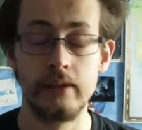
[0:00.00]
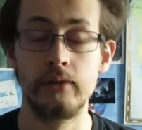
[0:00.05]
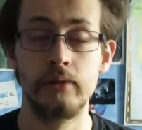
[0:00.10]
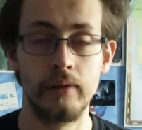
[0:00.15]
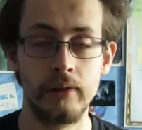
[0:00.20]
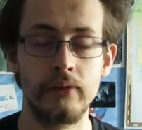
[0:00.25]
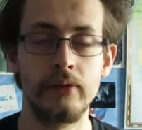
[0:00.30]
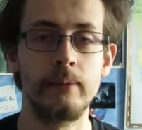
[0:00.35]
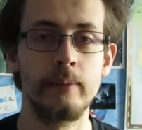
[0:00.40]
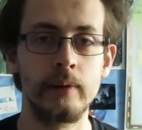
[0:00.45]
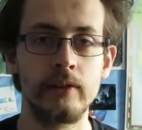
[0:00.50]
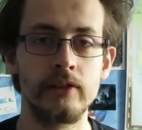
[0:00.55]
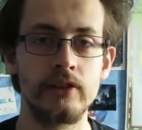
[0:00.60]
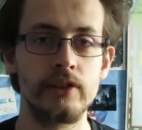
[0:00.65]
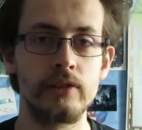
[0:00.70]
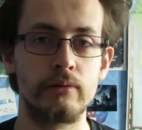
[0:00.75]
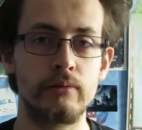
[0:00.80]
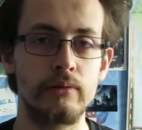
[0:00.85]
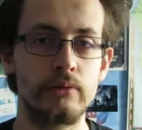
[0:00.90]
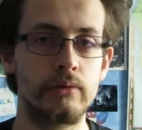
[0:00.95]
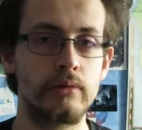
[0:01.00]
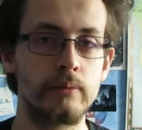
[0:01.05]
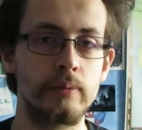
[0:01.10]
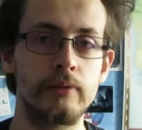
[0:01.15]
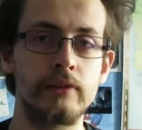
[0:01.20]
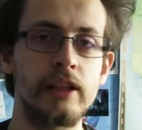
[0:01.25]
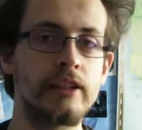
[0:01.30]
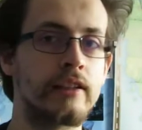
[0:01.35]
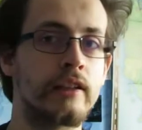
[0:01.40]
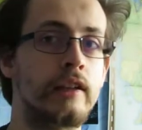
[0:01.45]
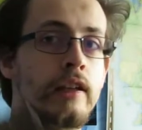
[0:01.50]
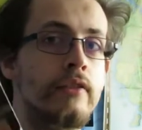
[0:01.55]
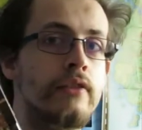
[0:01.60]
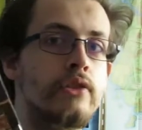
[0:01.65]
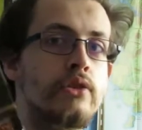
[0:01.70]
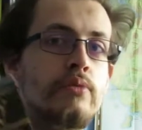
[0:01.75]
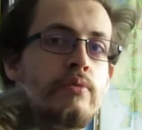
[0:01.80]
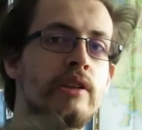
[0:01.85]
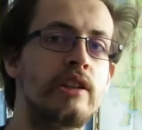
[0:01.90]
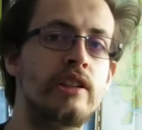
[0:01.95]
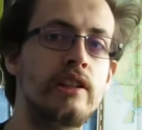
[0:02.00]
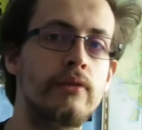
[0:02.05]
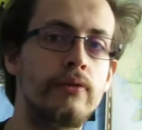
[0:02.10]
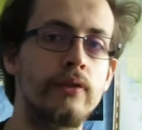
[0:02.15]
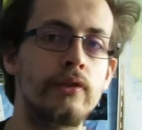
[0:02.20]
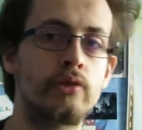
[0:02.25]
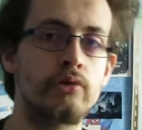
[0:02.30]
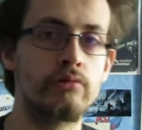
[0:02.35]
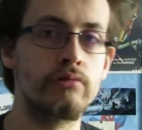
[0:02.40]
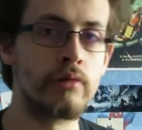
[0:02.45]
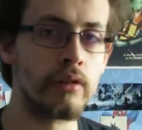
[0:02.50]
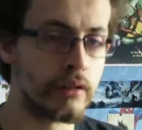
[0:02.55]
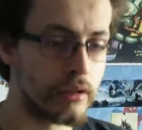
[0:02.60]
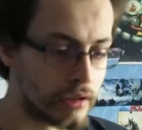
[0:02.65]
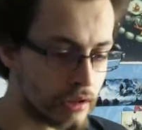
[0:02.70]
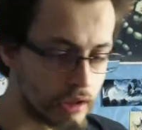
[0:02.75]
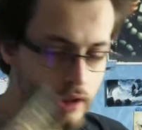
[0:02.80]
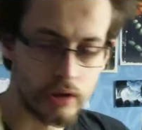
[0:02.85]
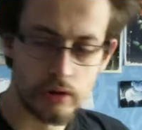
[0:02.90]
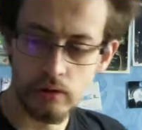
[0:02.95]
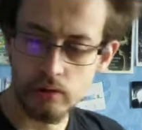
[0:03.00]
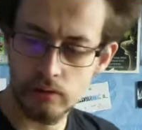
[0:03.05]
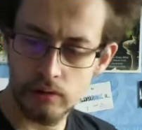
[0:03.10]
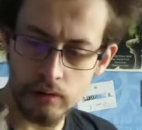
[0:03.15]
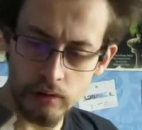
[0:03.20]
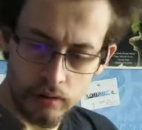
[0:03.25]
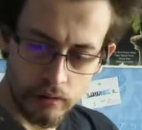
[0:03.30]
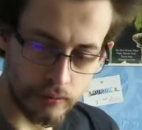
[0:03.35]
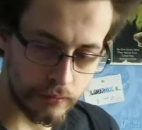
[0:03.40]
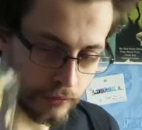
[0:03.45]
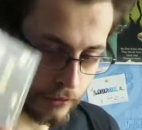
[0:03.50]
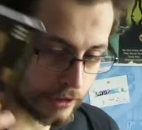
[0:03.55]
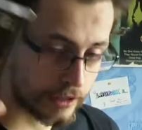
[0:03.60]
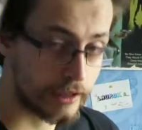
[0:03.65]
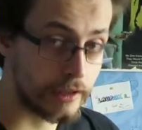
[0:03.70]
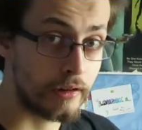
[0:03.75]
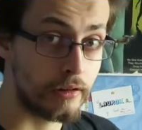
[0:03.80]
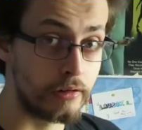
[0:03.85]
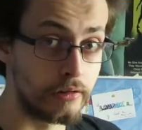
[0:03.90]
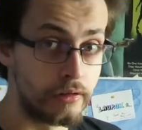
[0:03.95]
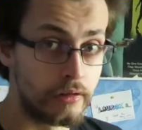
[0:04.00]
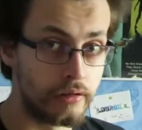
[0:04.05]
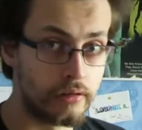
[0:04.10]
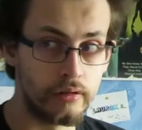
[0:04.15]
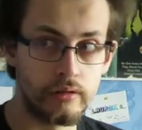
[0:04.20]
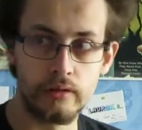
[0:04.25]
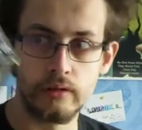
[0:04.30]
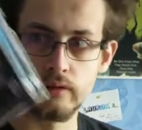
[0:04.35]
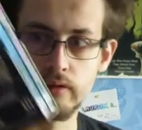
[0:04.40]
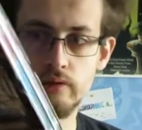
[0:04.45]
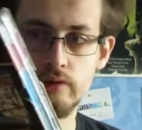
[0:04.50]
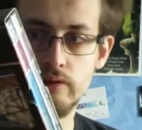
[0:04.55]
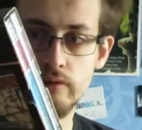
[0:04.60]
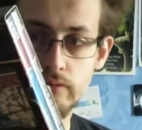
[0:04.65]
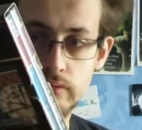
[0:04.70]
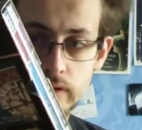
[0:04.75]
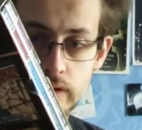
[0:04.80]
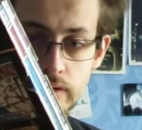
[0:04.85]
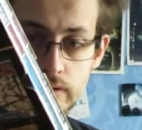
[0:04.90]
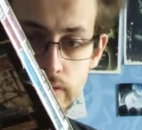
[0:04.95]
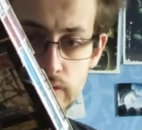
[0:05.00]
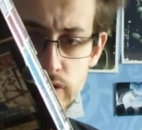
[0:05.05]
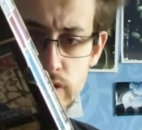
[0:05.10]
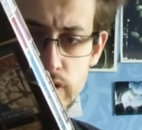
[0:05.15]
deux films Nancy Drew, donc peut-être un avis subjectif un jour. Le coffret, euh, que